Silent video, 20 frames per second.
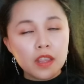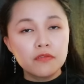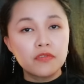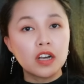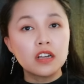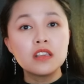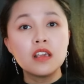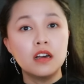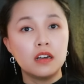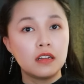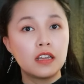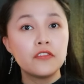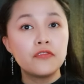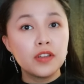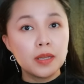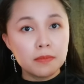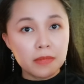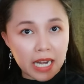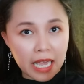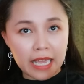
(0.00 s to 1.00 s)
vẫn nhận cái
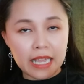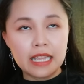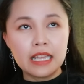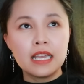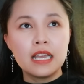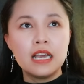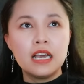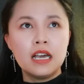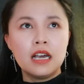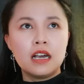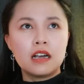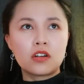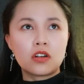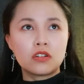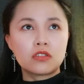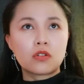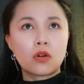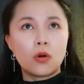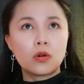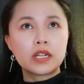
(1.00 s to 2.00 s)
phim này
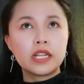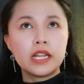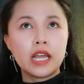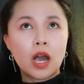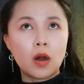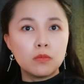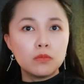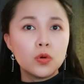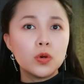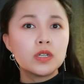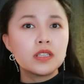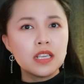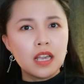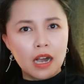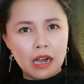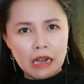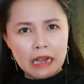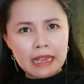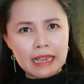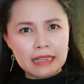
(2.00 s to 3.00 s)
còn cổ thì không muốn
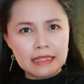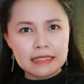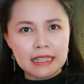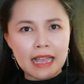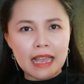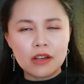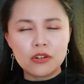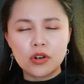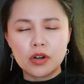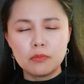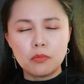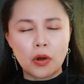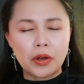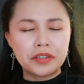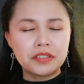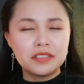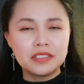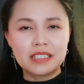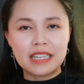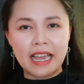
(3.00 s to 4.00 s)
nhận hay sao rồi
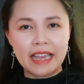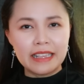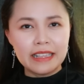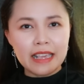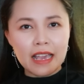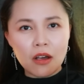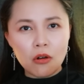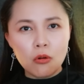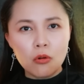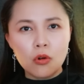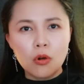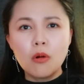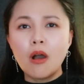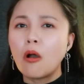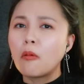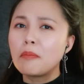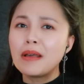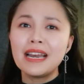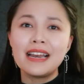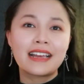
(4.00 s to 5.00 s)
mọi người cãi nhau cũng
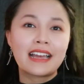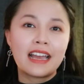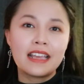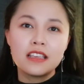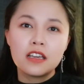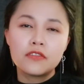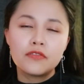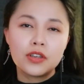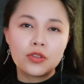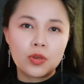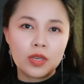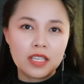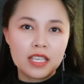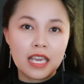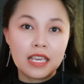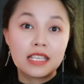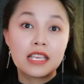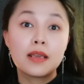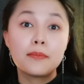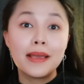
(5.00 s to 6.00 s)
không biết là cãi nhau về chuyện
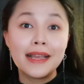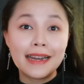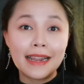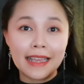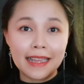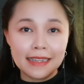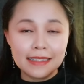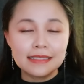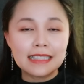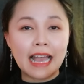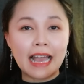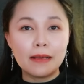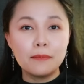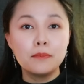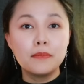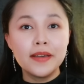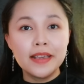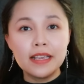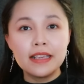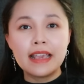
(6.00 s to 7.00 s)
gì chỉ biết là hiện tại
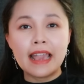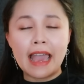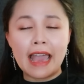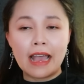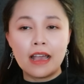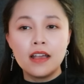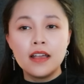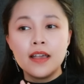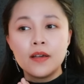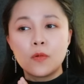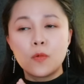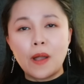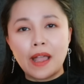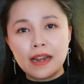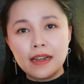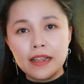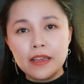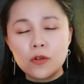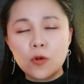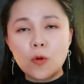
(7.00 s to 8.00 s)
mi già
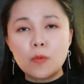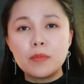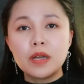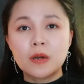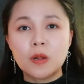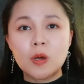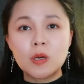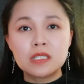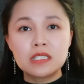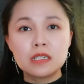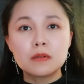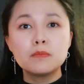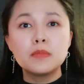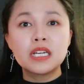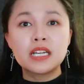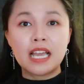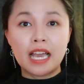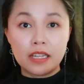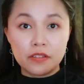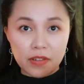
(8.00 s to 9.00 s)
quản lý của mình có xích
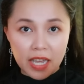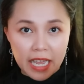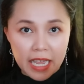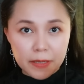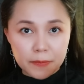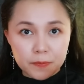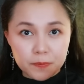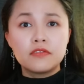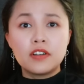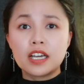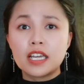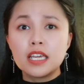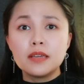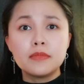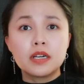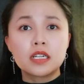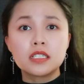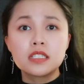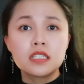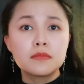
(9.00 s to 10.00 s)
mích cãi vã và khi
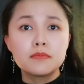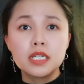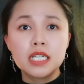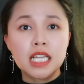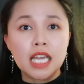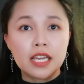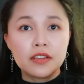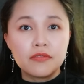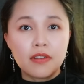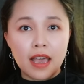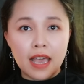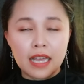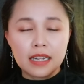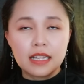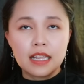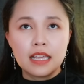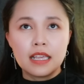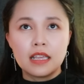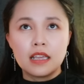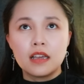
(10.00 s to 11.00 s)
mà có xích mích cãi vã
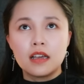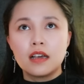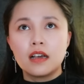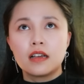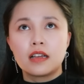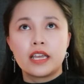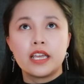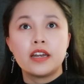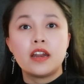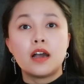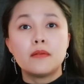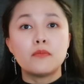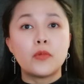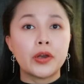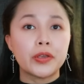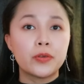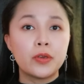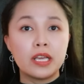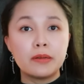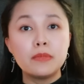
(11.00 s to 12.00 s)
thì khi đó
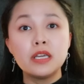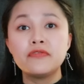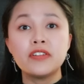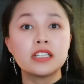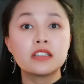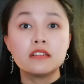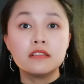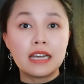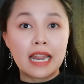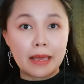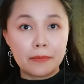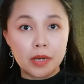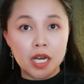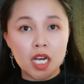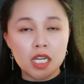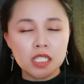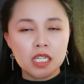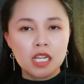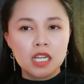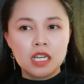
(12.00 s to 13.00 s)
mọi chuyện mi phải tự làm
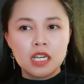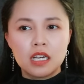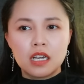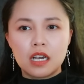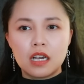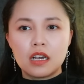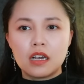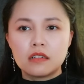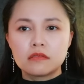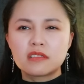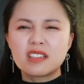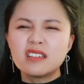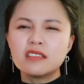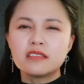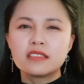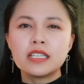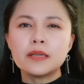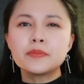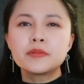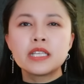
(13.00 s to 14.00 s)
hết à,
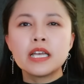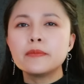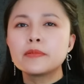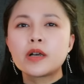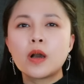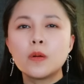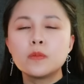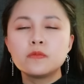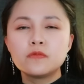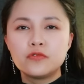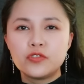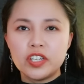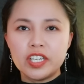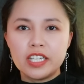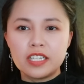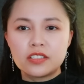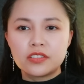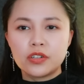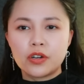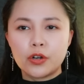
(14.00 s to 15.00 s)
từ sắp xếp công
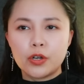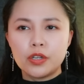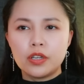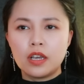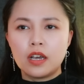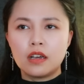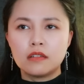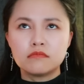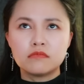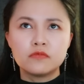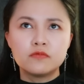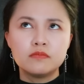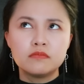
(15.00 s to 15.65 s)
việc rồi à,